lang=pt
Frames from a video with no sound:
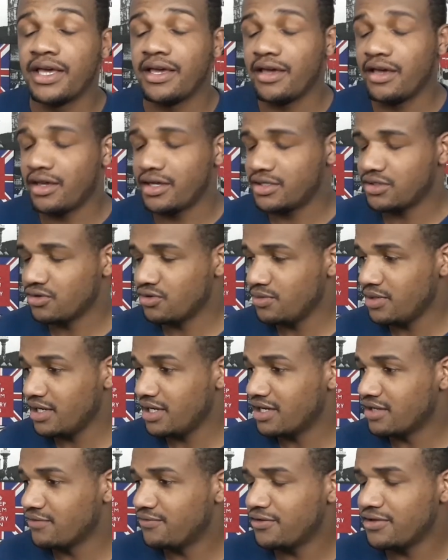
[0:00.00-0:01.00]
é, se eu não me
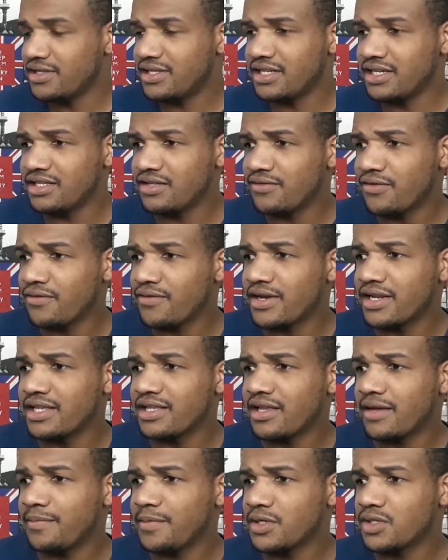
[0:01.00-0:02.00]
engano, foi 30 ou foi
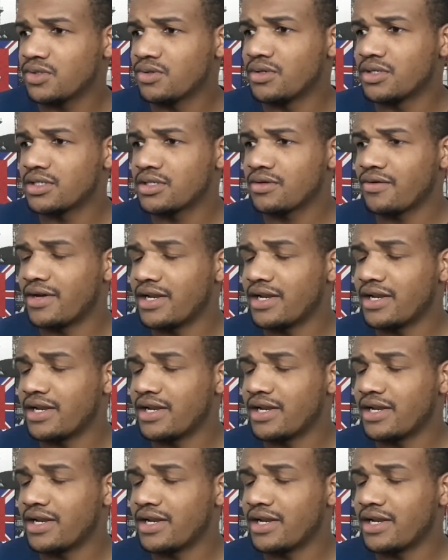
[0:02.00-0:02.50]
40 pessoas,